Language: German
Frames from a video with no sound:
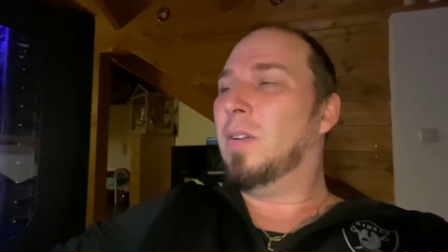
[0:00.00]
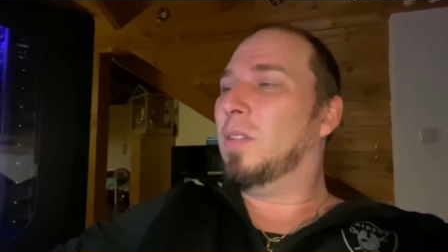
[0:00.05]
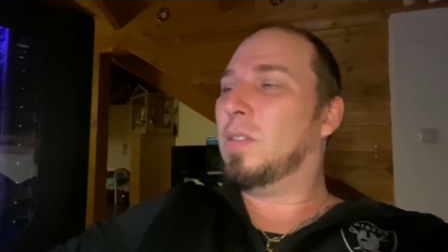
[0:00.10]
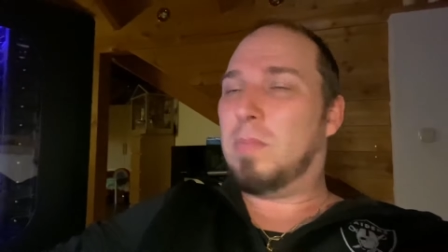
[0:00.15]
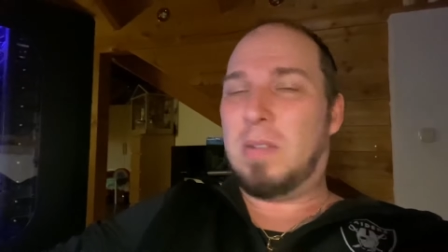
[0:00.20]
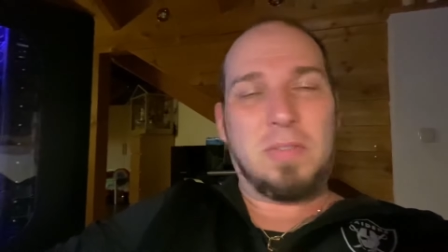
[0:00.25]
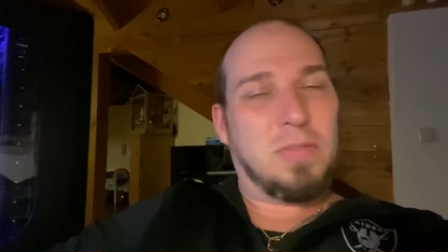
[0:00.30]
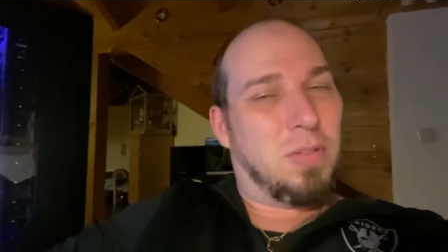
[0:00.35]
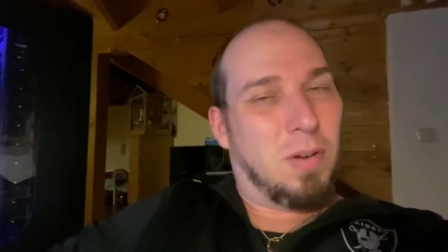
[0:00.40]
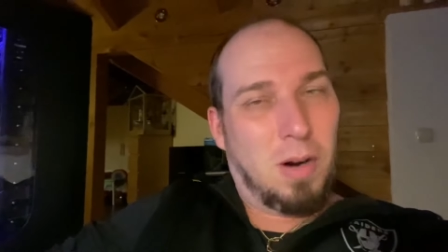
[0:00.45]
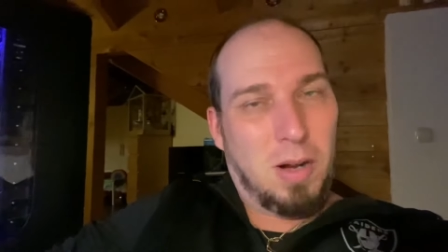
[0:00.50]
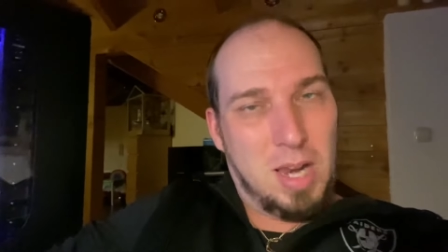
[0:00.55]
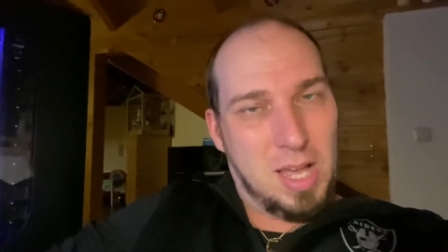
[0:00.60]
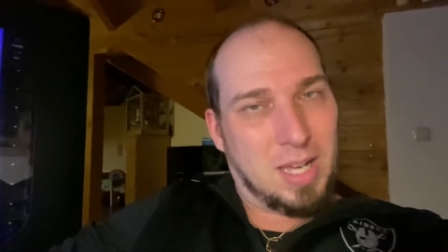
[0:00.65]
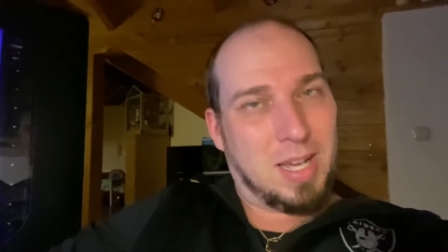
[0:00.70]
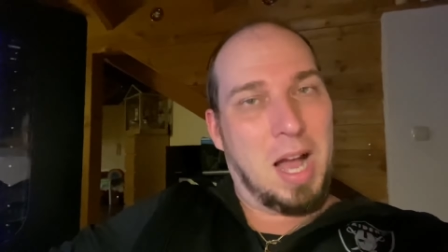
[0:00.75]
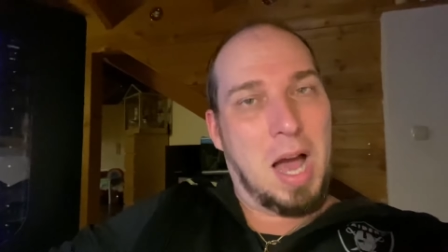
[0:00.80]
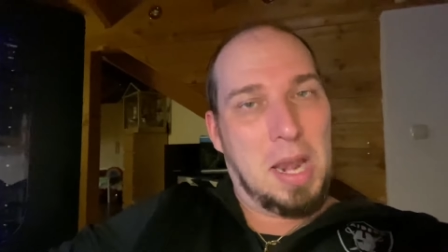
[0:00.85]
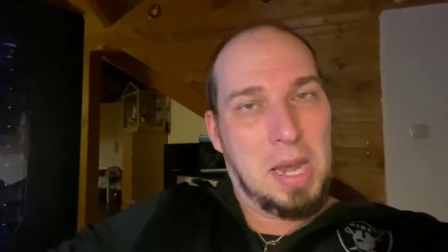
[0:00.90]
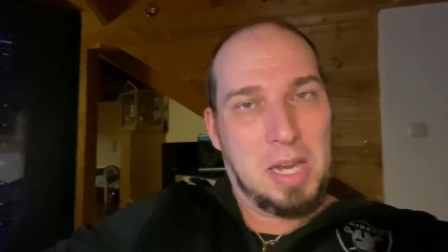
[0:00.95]
und über
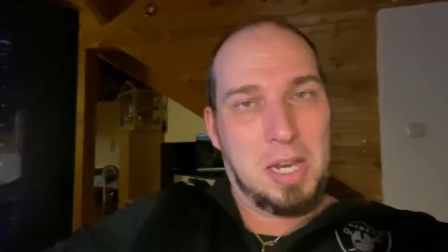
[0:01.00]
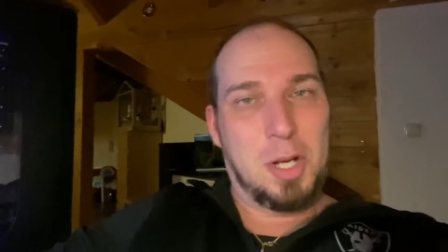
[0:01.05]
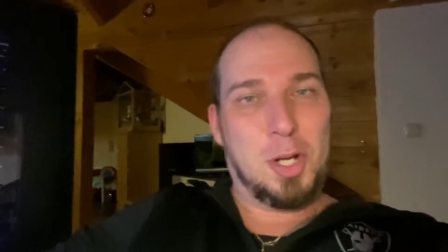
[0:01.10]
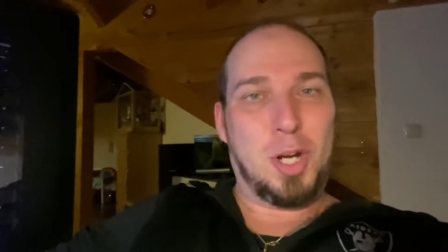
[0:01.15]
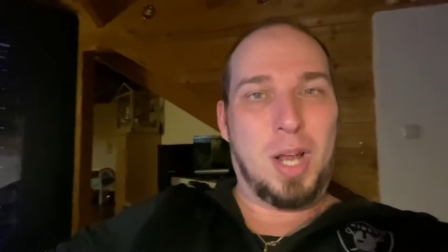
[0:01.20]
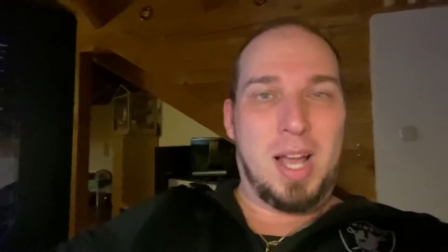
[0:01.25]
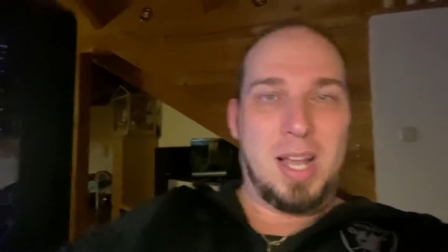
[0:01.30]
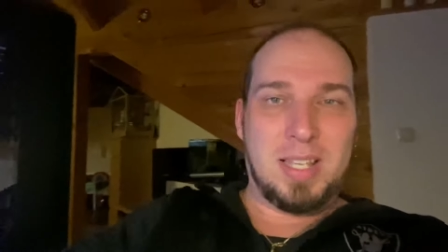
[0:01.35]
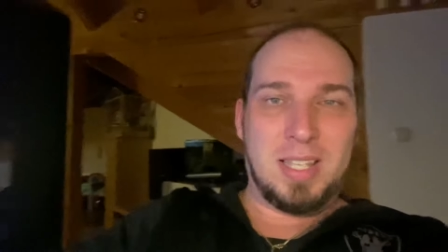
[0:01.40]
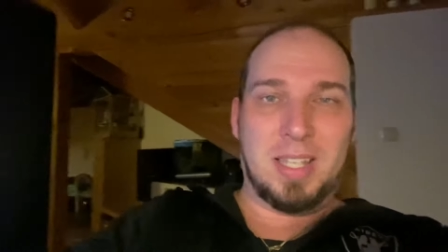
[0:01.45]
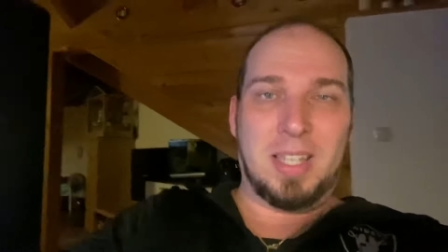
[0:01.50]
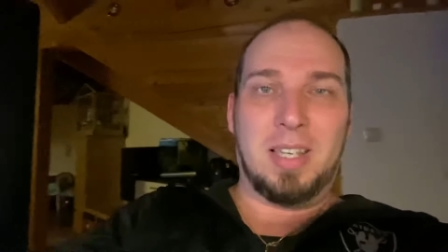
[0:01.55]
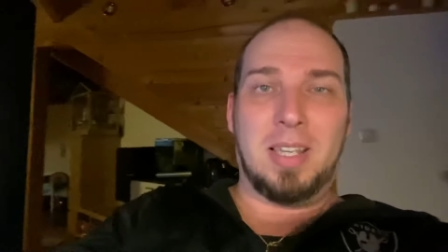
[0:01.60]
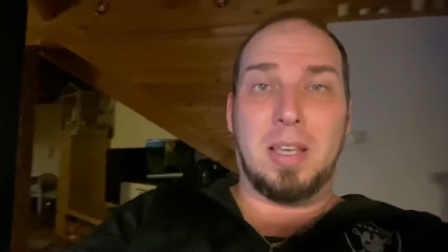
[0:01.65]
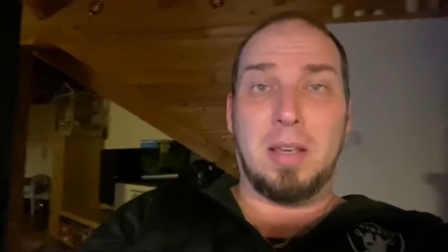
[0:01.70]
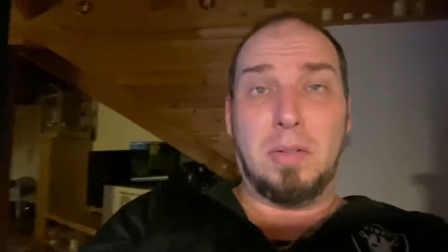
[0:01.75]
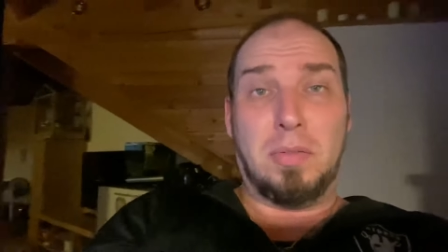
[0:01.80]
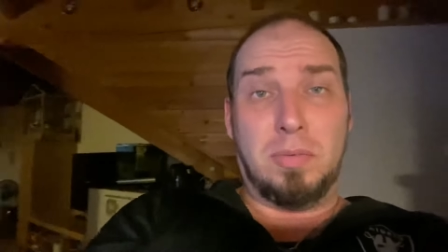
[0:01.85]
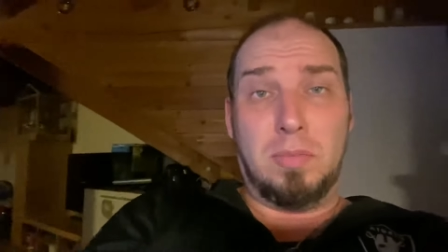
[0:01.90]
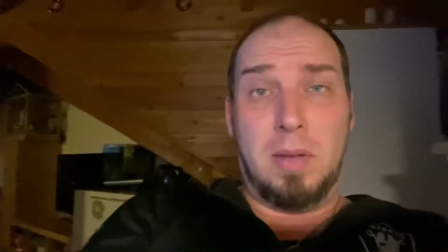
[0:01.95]
volle Kanne in die Scheiße
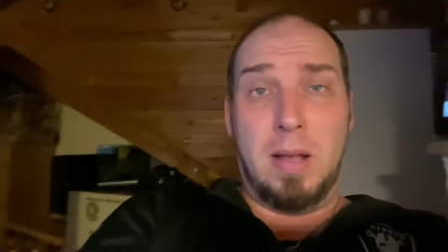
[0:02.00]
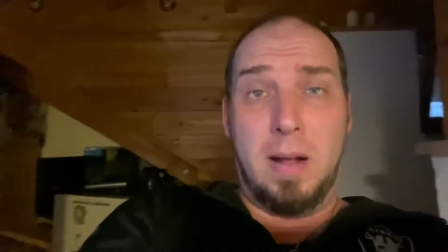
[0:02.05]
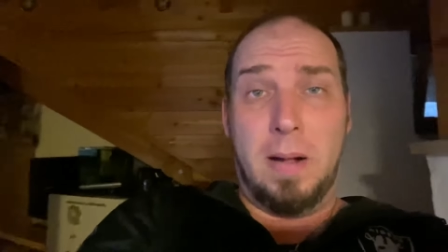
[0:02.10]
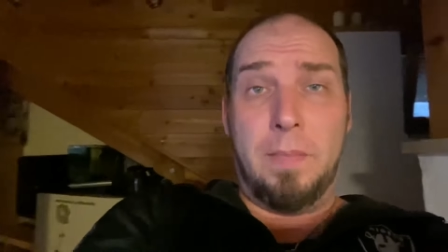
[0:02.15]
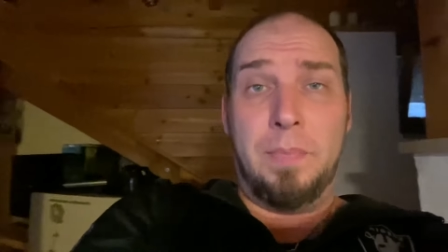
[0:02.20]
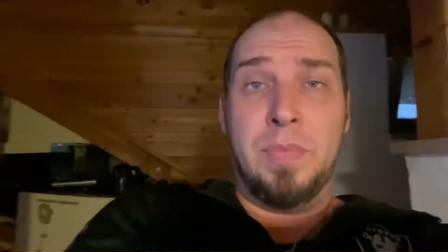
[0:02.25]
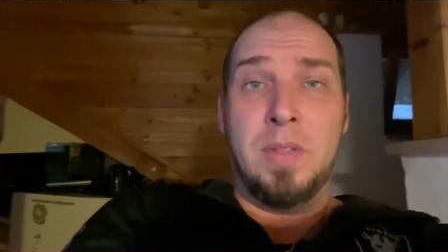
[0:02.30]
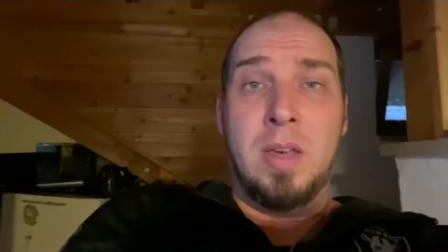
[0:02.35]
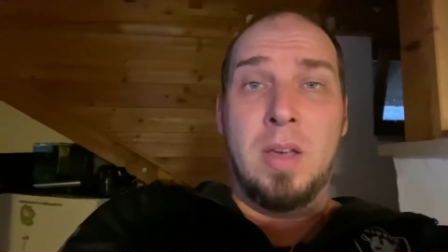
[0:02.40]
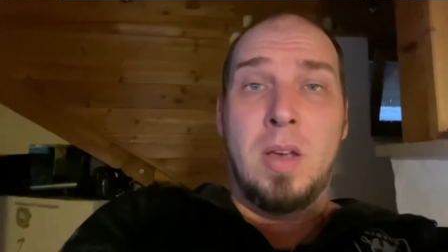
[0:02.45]
gegriffen, ja.